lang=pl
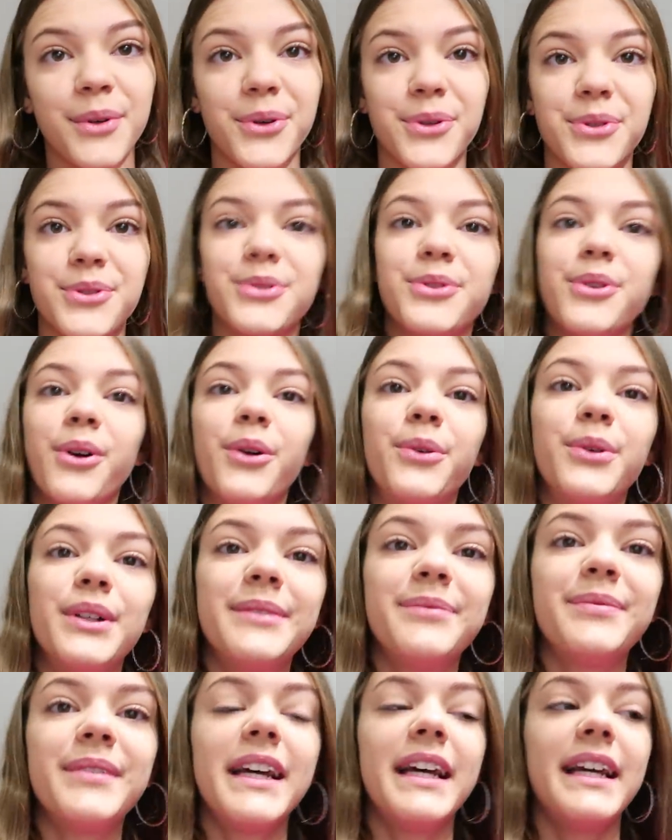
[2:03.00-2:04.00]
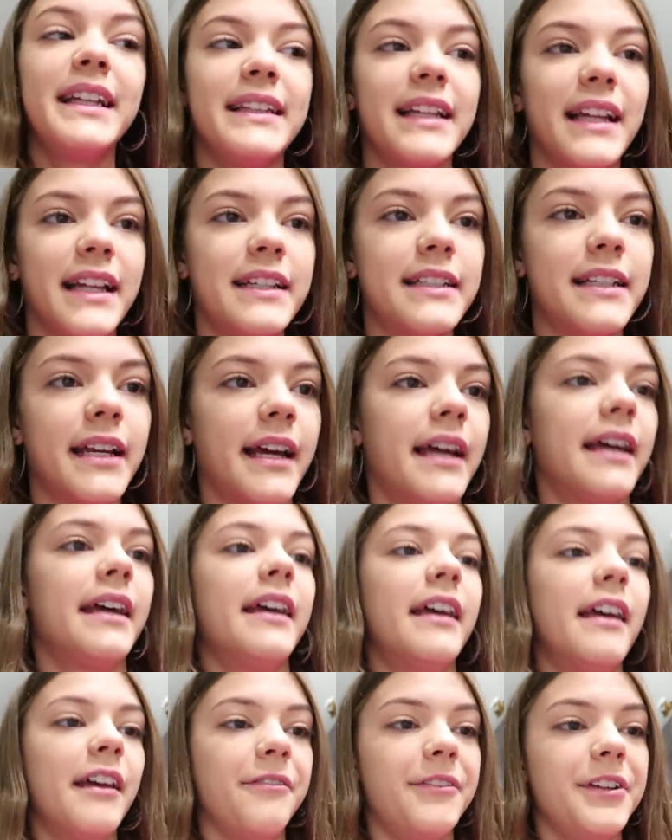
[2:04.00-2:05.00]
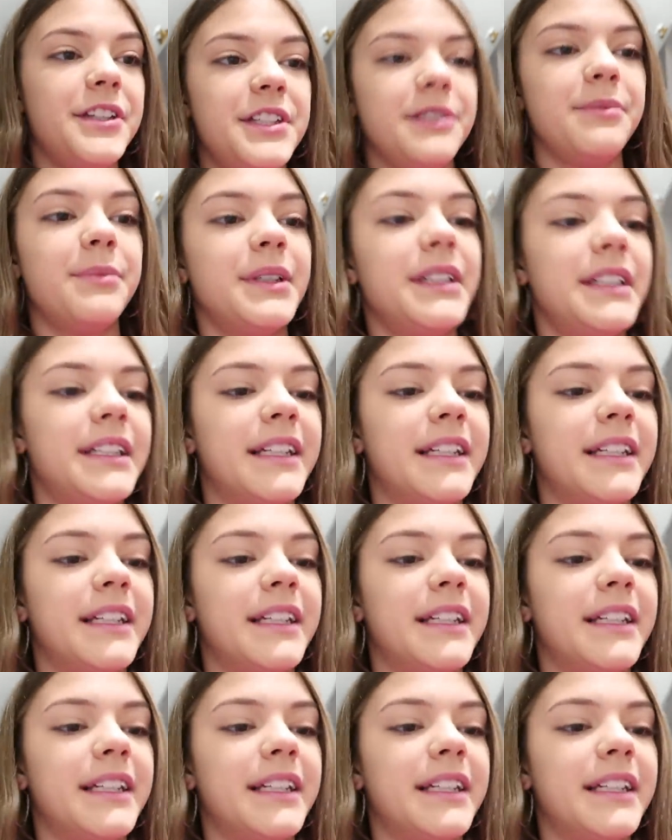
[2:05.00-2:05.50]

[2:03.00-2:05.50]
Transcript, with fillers: do szkoły. Także widzimy